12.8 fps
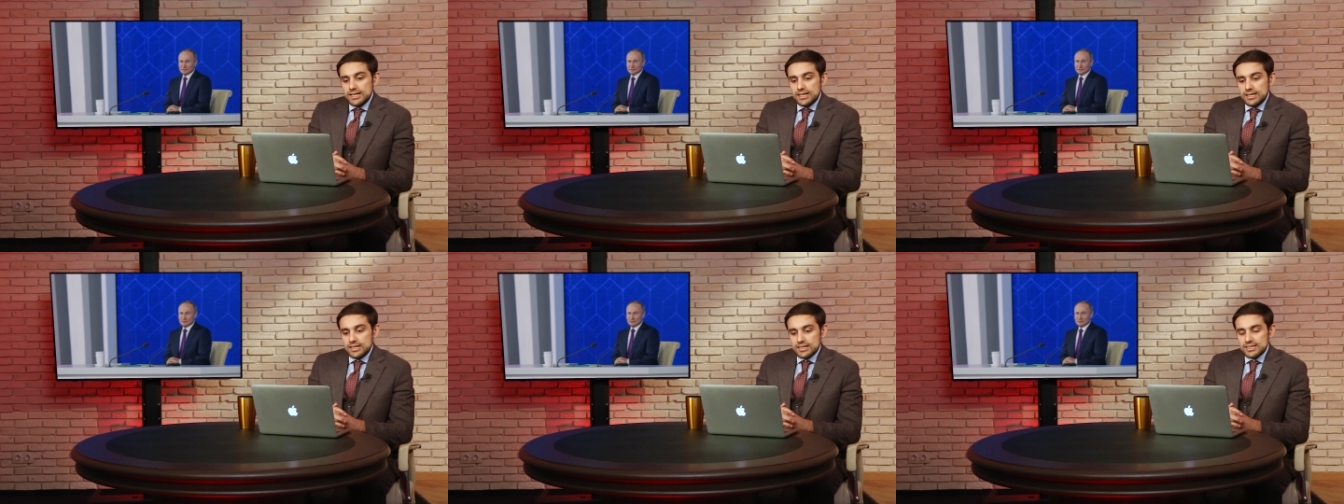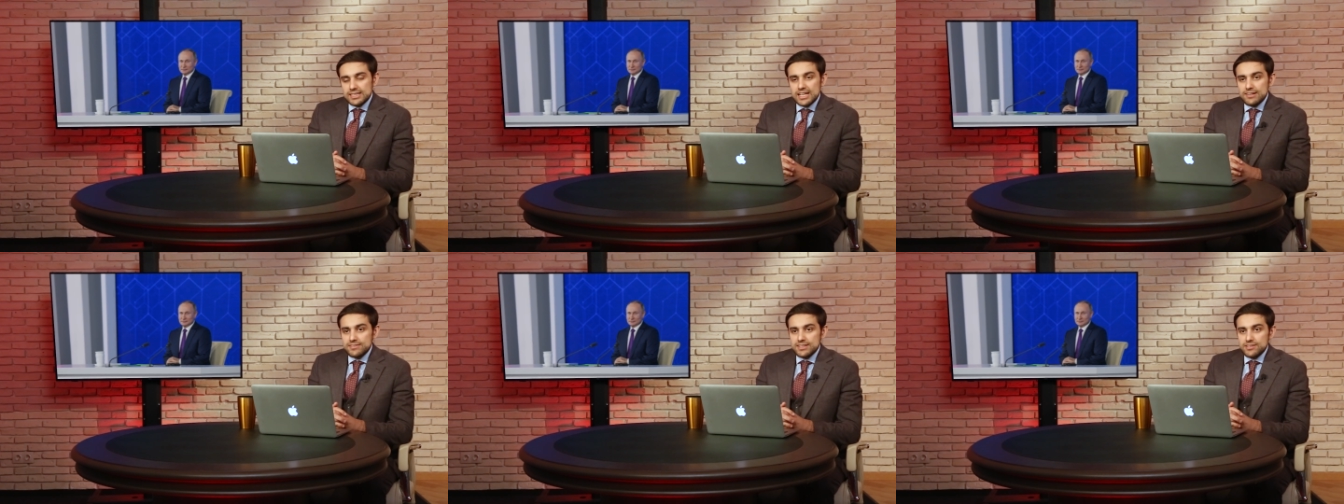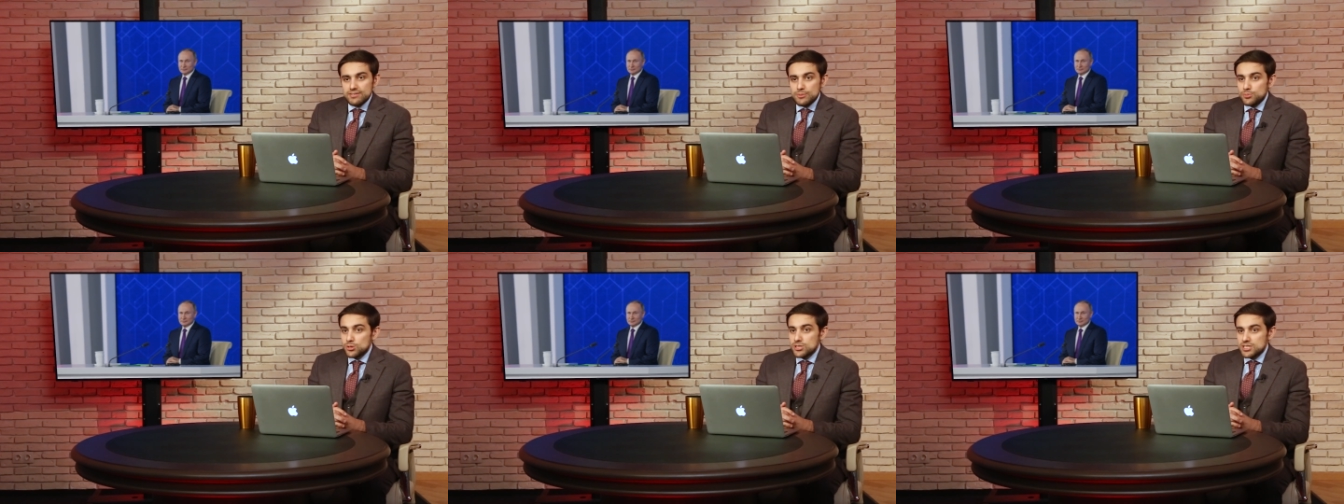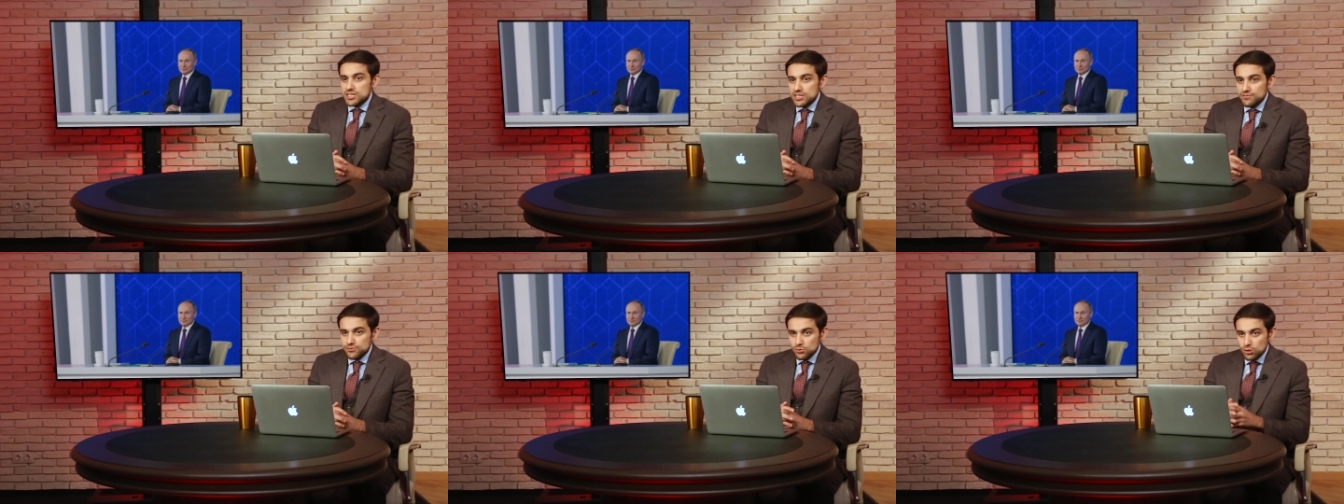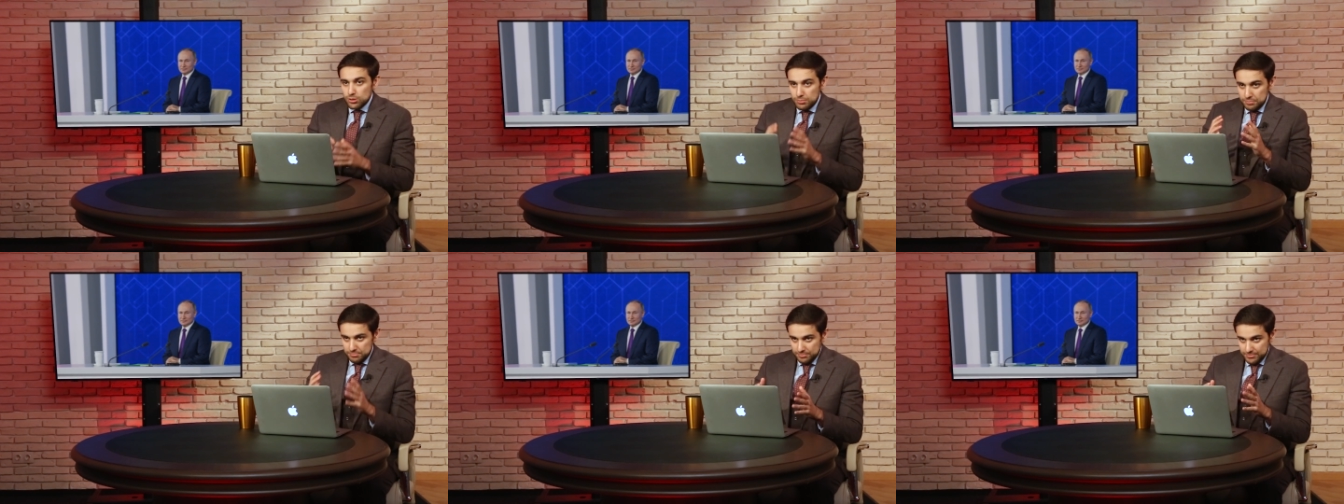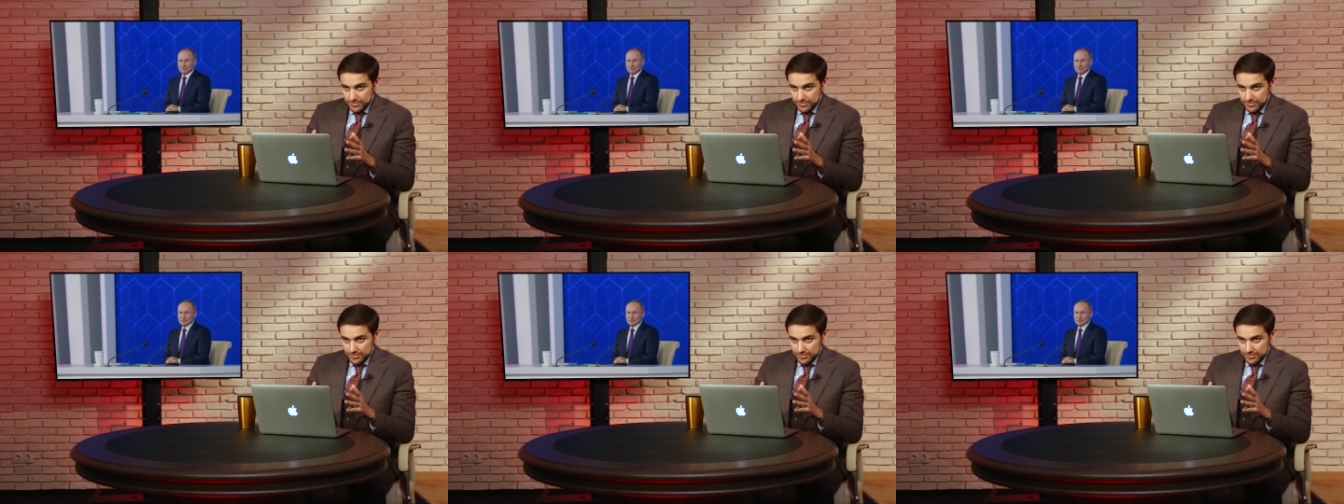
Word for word: а, главный вопрос не в том,